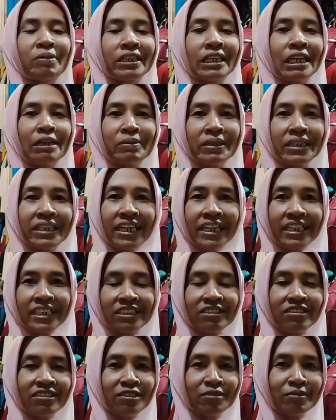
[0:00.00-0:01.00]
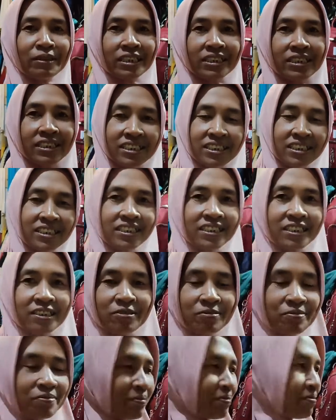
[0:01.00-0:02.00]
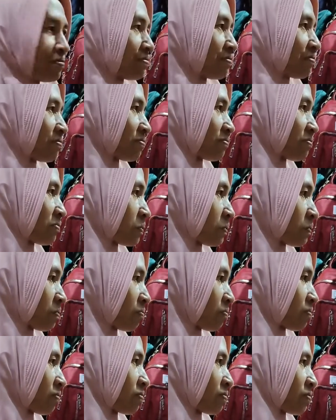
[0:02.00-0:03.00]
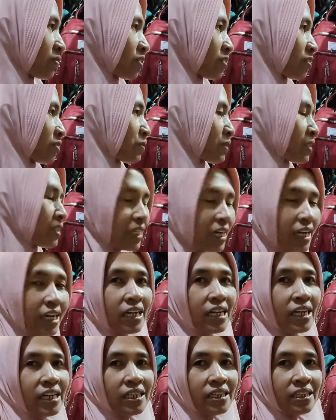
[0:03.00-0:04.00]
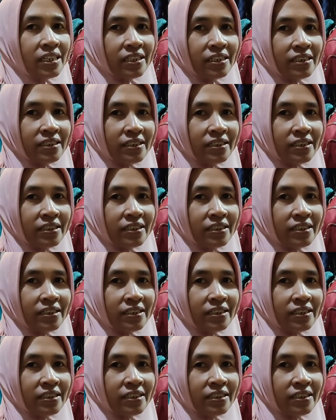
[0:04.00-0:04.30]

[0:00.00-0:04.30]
banyak pilihan gitu loh mas. Terus bisa ditawar nggak? Bisa.